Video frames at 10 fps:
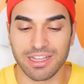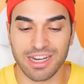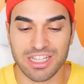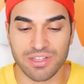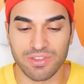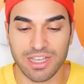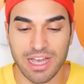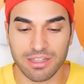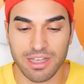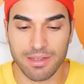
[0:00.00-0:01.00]
eh, in
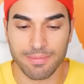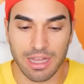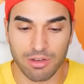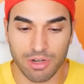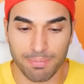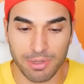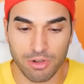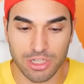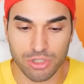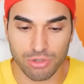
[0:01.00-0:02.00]
classificata Allora per
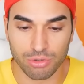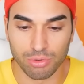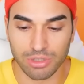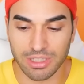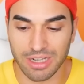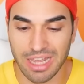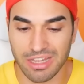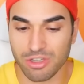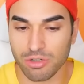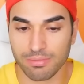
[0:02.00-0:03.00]
ora sono tutti in
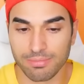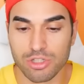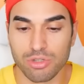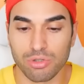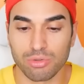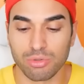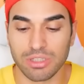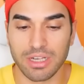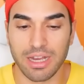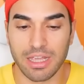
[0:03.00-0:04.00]
legno Sono
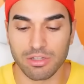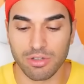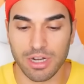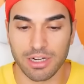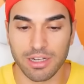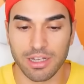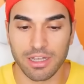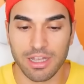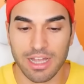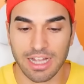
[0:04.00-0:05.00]
tutti in legno raga
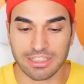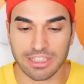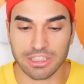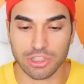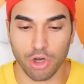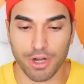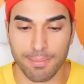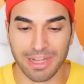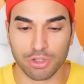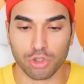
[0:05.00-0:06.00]
eh Attenzione
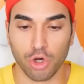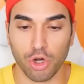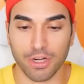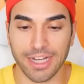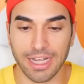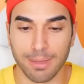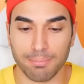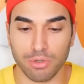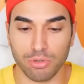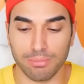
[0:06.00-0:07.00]
mattone
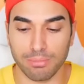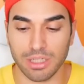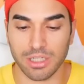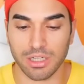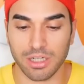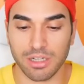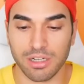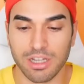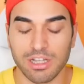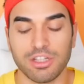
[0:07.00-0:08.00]
Boom
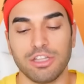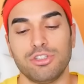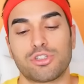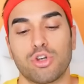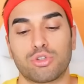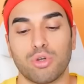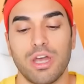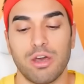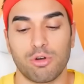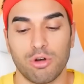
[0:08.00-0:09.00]
Dai 18
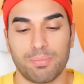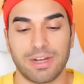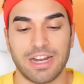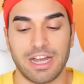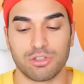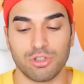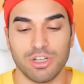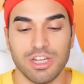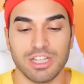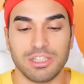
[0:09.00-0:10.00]
euro l'ho pagato
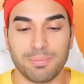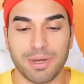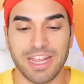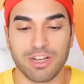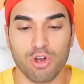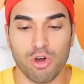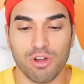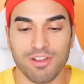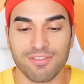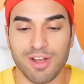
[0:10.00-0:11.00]
ti prego,
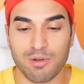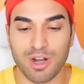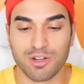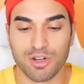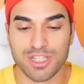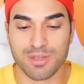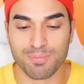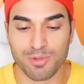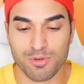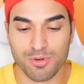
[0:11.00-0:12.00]
fa qualcosa in
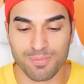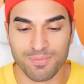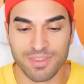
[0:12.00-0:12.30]
più.